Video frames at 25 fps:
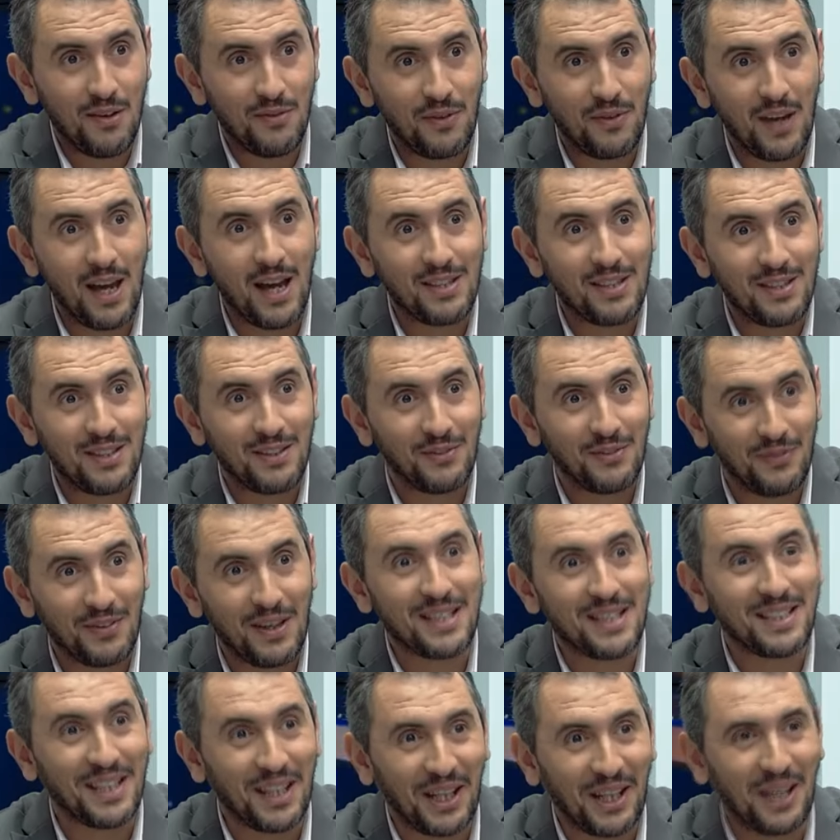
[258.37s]
فيها فيها
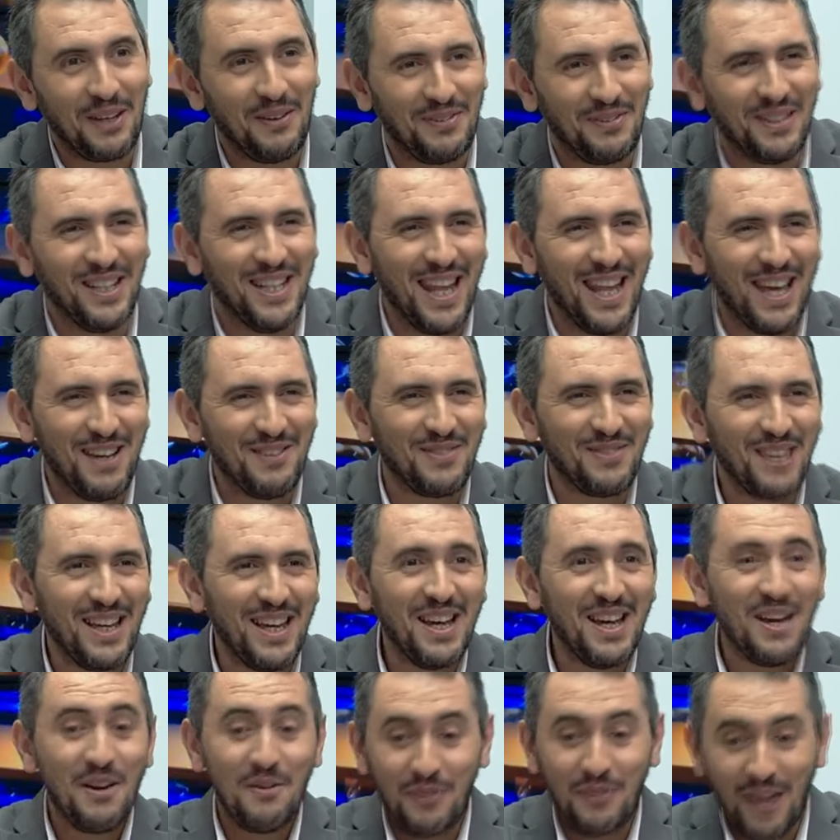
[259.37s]
في الناب
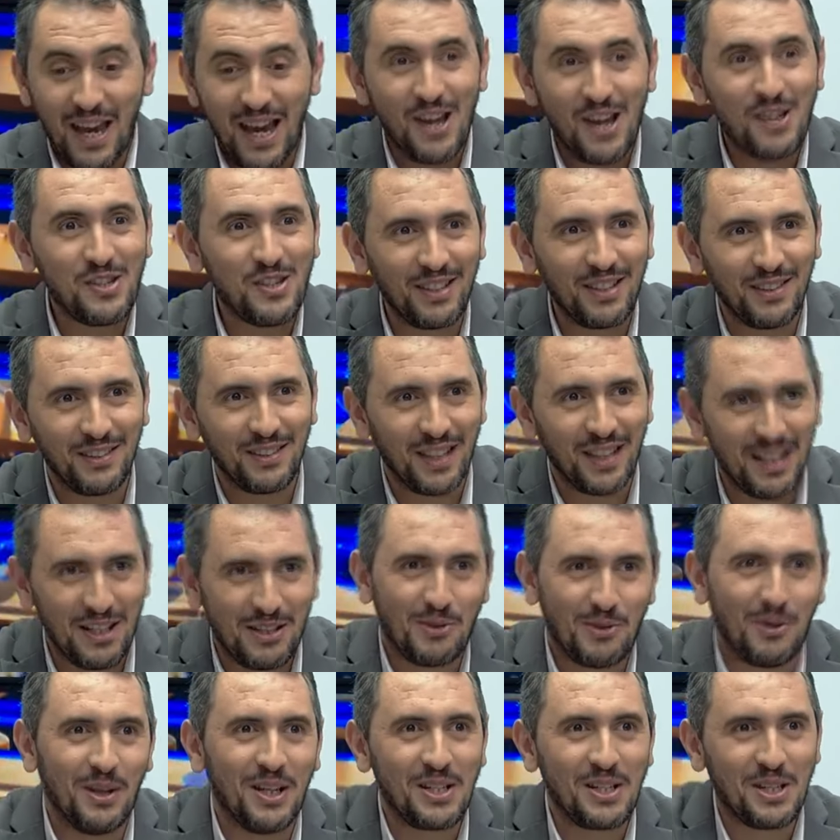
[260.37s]
فيها اجي
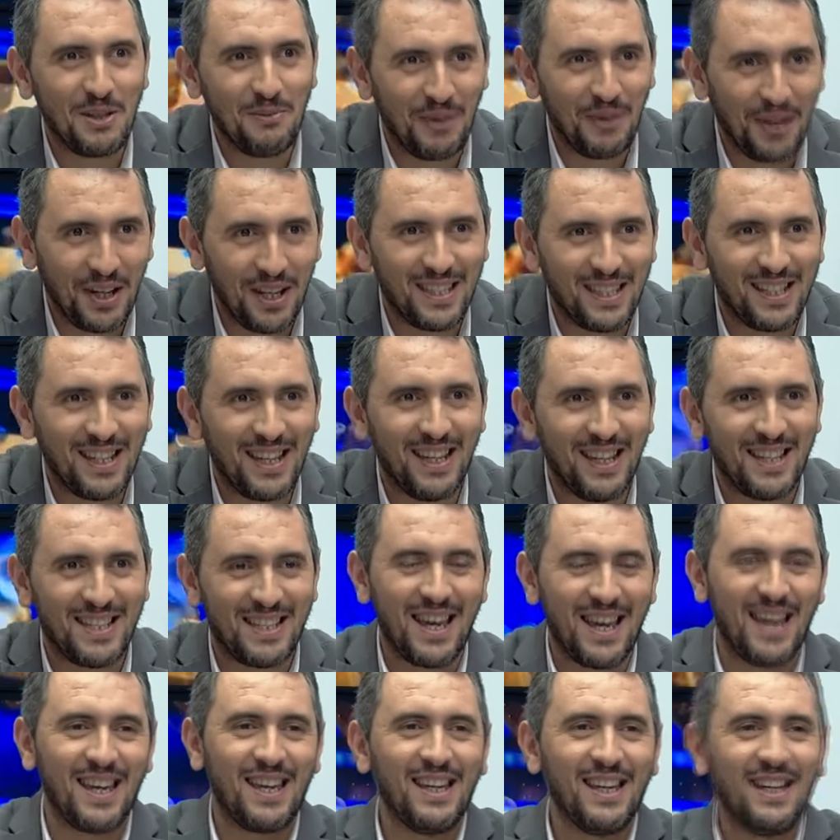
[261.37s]
نجلسوا على شي براد ديال
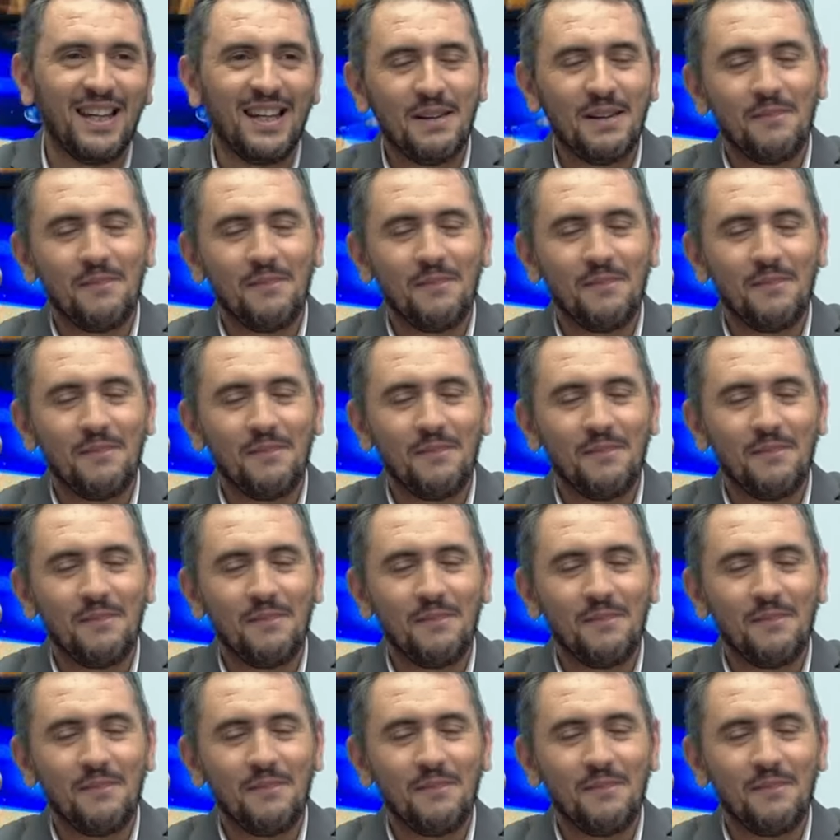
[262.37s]
اتاي